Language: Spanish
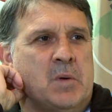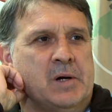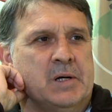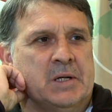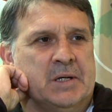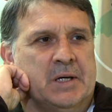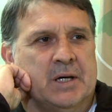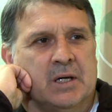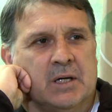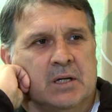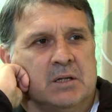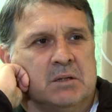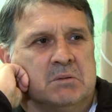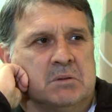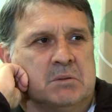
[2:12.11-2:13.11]

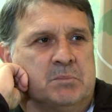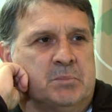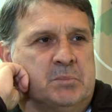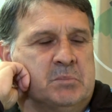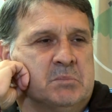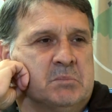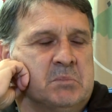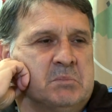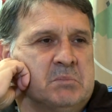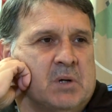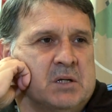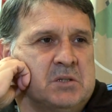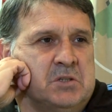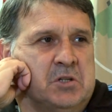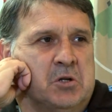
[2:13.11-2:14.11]
Eh,
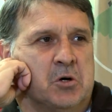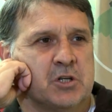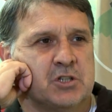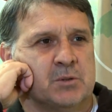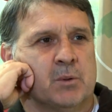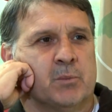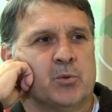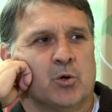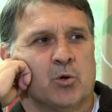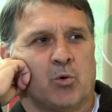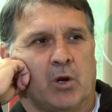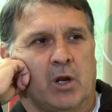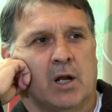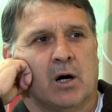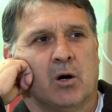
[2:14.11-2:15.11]
así lo que se me puede
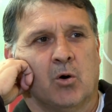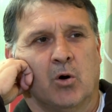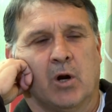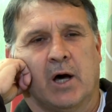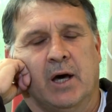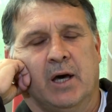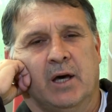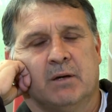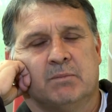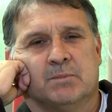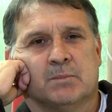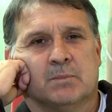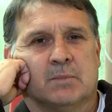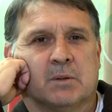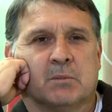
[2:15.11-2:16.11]
ocurrir ahora es
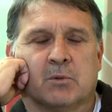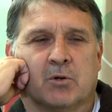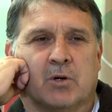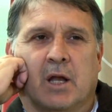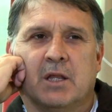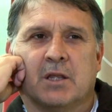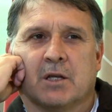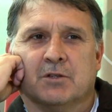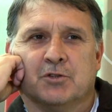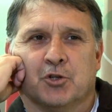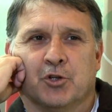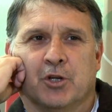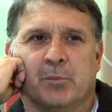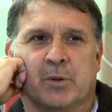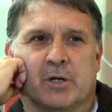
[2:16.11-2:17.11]
la
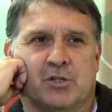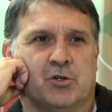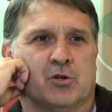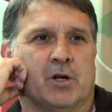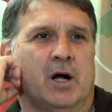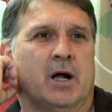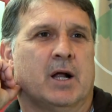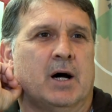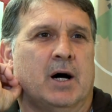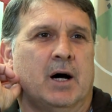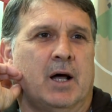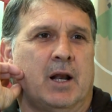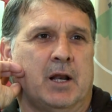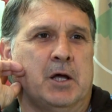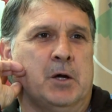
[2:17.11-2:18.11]
intención de presionar
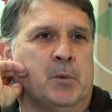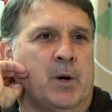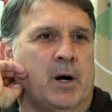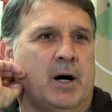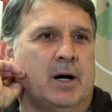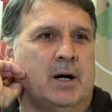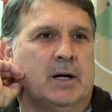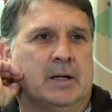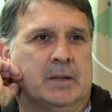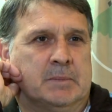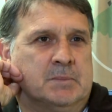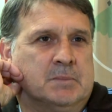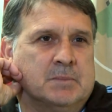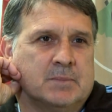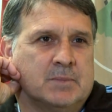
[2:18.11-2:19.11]
arriba
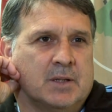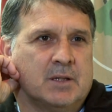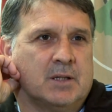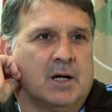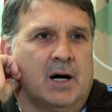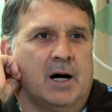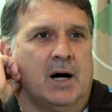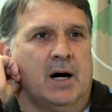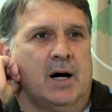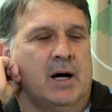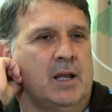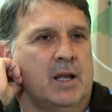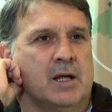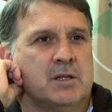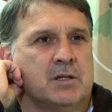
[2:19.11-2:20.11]

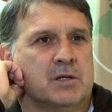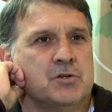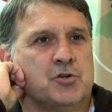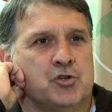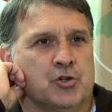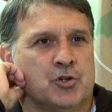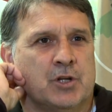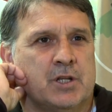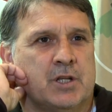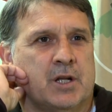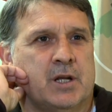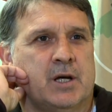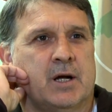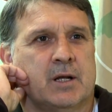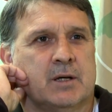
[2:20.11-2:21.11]
está, la intención de
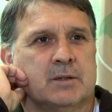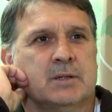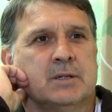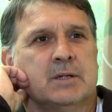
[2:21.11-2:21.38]
tener